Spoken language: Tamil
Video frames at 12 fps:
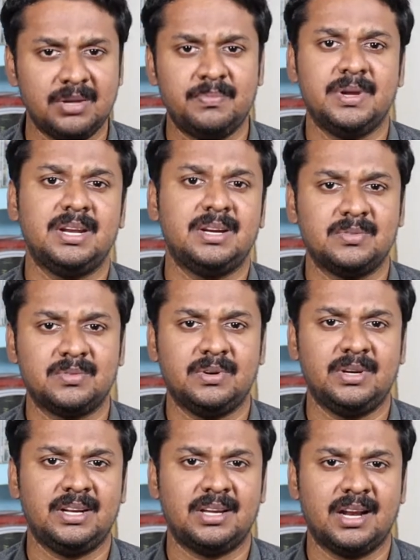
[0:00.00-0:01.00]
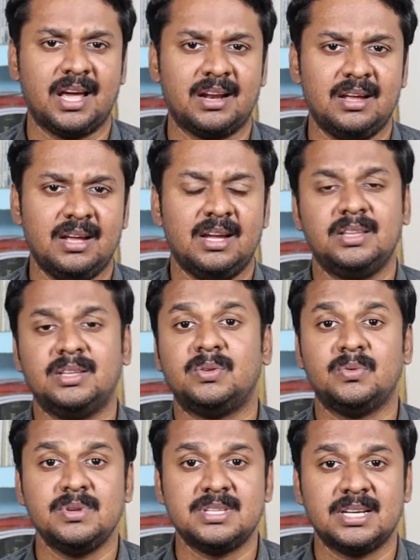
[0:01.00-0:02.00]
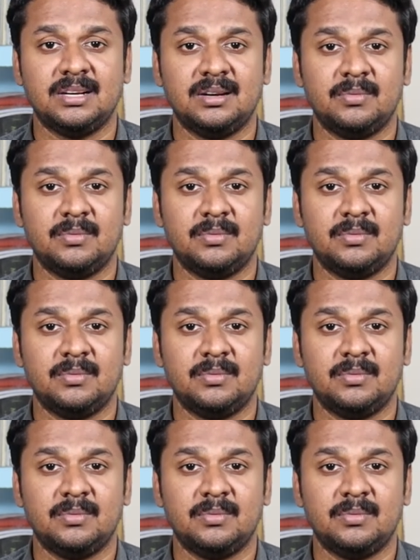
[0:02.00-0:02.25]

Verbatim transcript: வைப்பேன் என்று சொல்லியிருக்கிறார் இந்த துணிச்சல்